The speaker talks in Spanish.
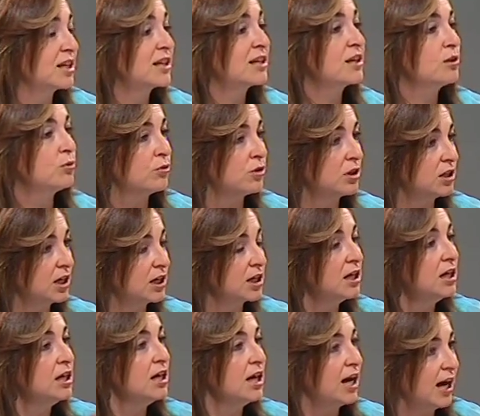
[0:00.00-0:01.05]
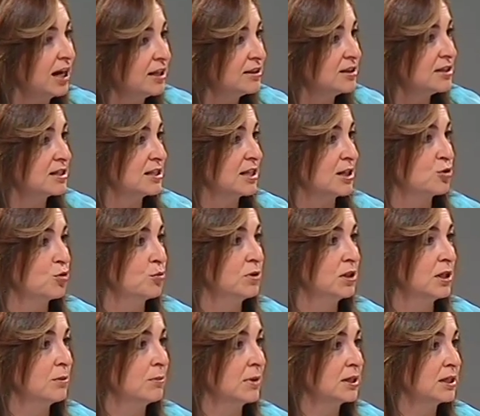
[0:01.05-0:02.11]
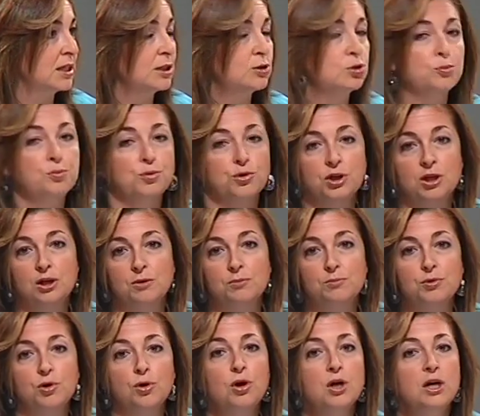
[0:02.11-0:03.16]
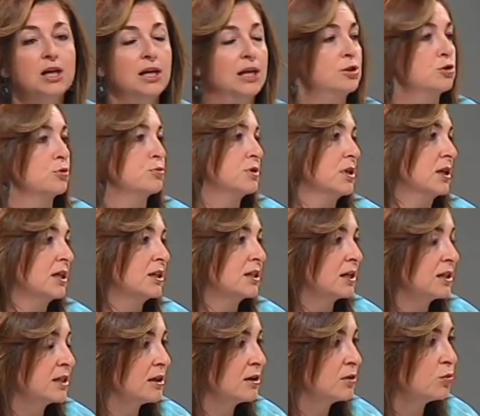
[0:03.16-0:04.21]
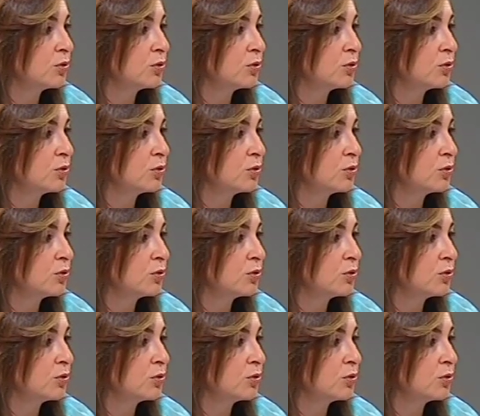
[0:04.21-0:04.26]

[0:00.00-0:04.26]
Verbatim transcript: que renunciar antes de asumir el mandato, por ejemplo, la subsecretaria de